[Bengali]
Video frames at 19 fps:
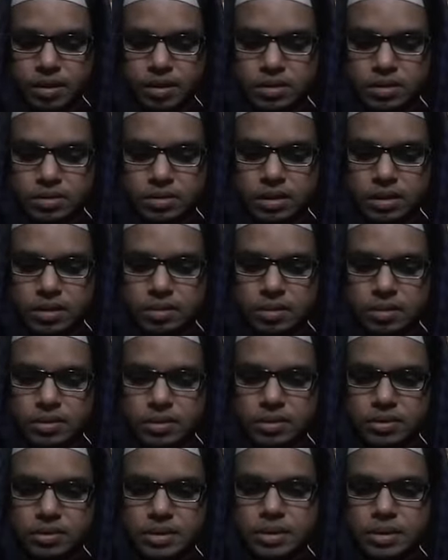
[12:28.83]
আসলে ব্যাপারটা
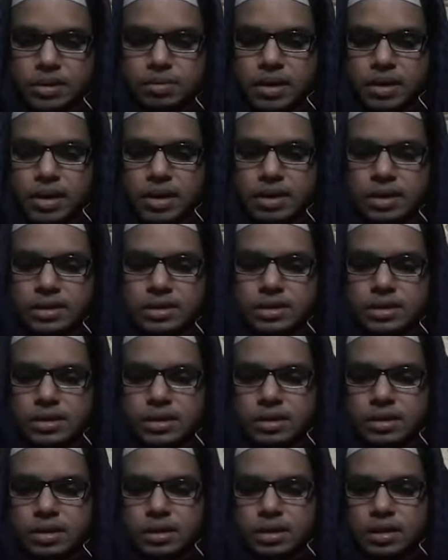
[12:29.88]
হচ্ছে বাংলাদেশের
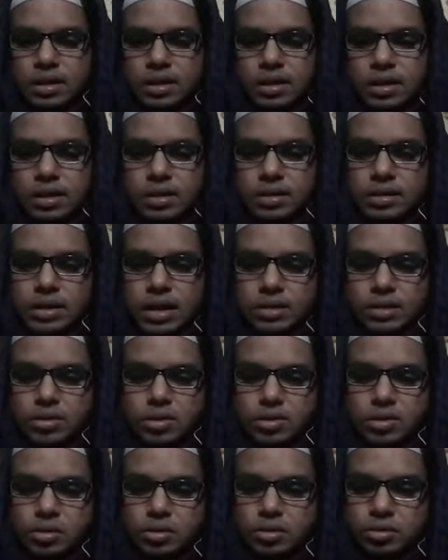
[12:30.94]
আসলে
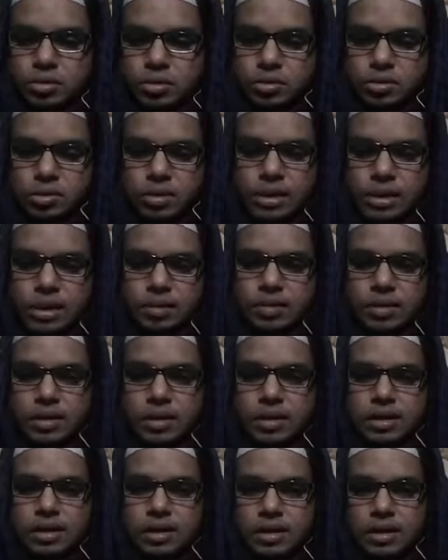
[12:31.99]
স্বাধীনতা উত্তর যদি আমরা
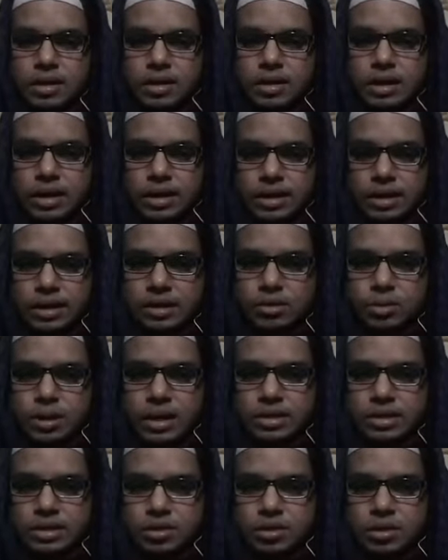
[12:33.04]
দেখি একটু
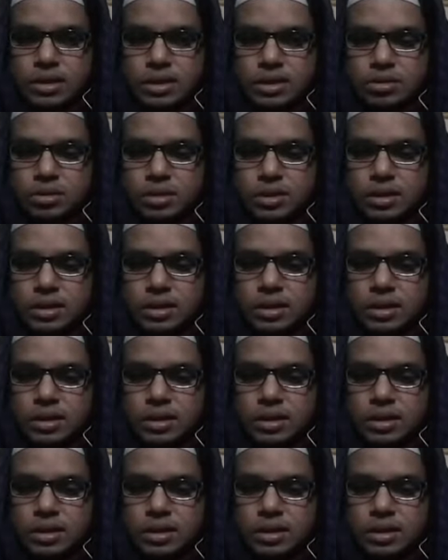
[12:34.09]
নাস্তিকতার যদি